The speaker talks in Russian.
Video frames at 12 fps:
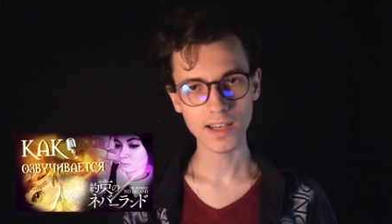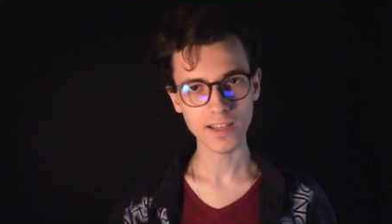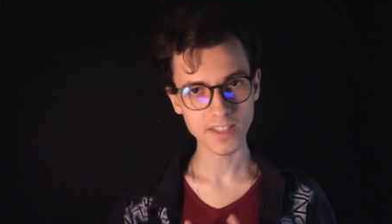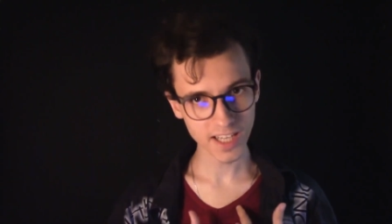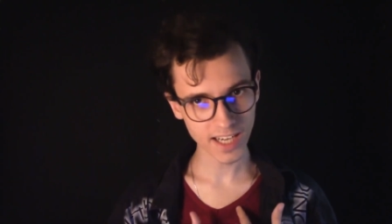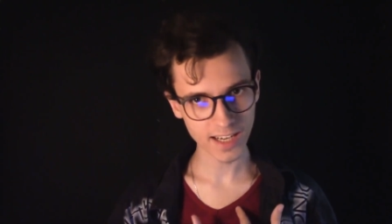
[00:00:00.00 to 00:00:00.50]

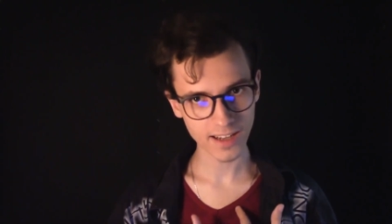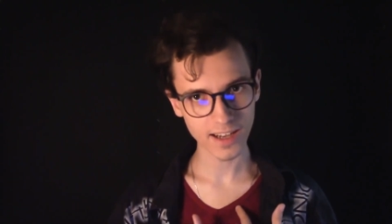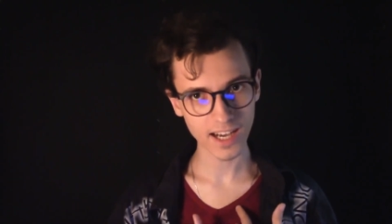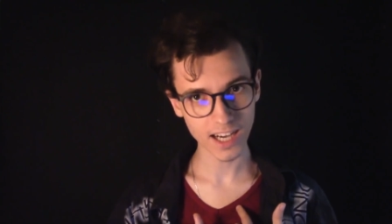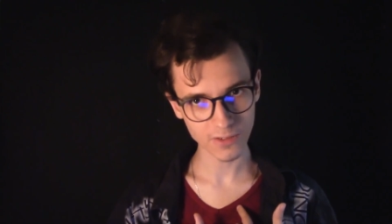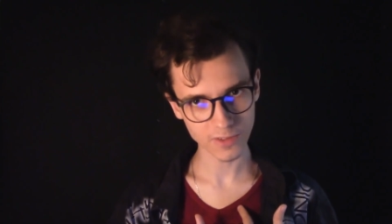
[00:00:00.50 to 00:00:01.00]
Я
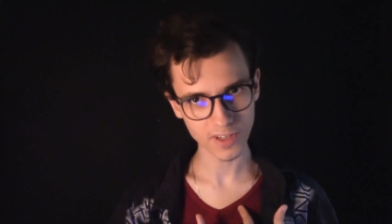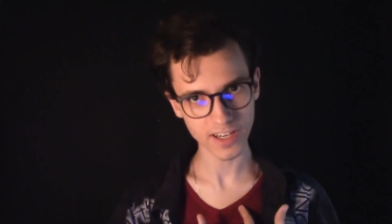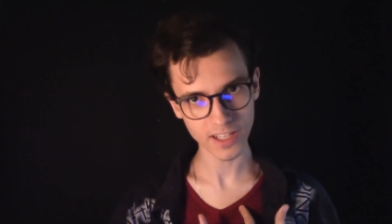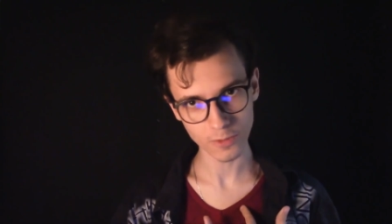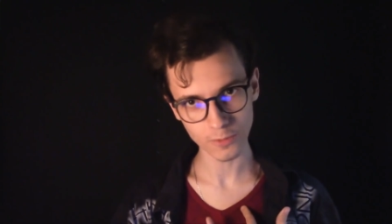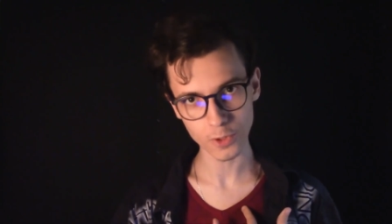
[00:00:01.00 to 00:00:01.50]
автор
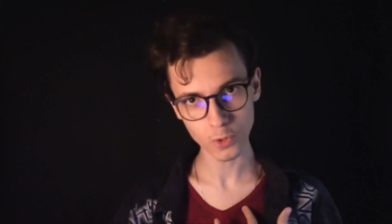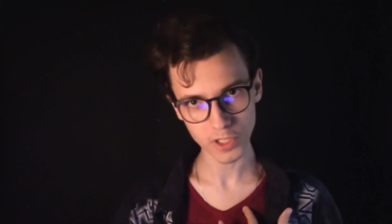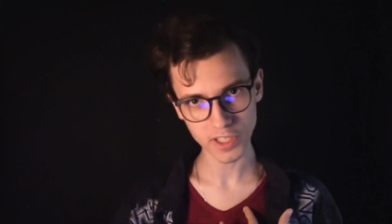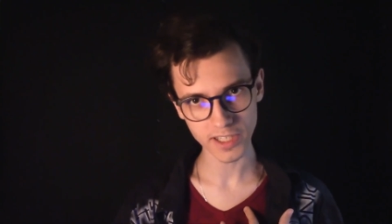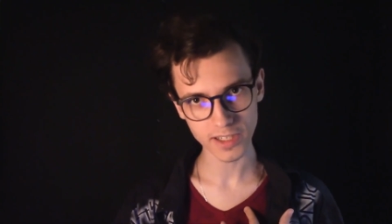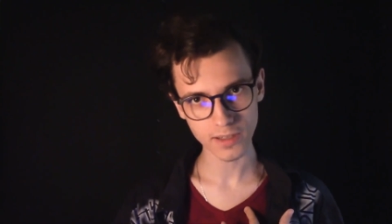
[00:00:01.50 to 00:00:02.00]
этого
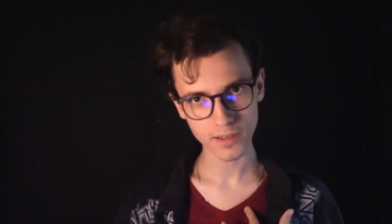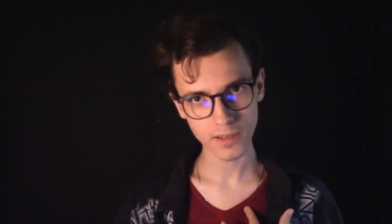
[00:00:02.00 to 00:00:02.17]
ролика.